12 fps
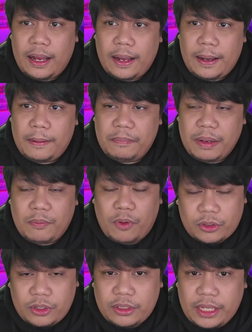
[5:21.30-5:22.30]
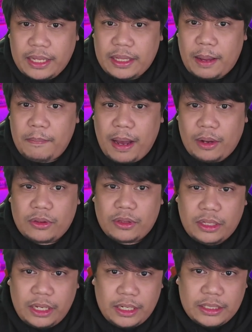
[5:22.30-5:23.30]
uh, be more content
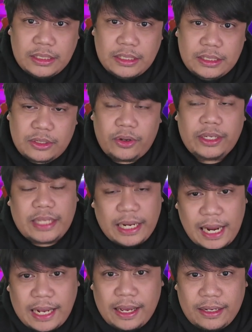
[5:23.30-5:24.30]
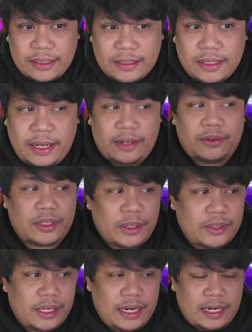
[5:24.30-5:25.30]
about this. So, hintay lang guys. Ayan,
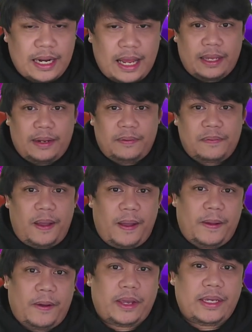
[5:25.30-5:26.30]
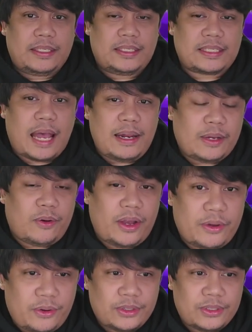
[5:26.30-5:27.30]
unti-unti lang natin. Ah, okay, sasali ko
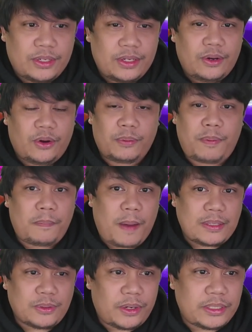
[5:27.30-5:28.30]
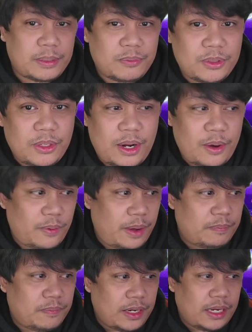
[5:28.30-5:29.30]
kayo or papasok kayo sa mundo ng
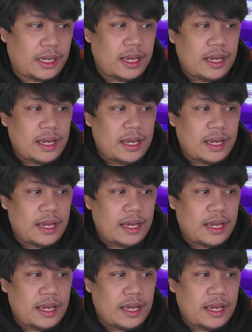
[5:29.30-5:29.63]
Web3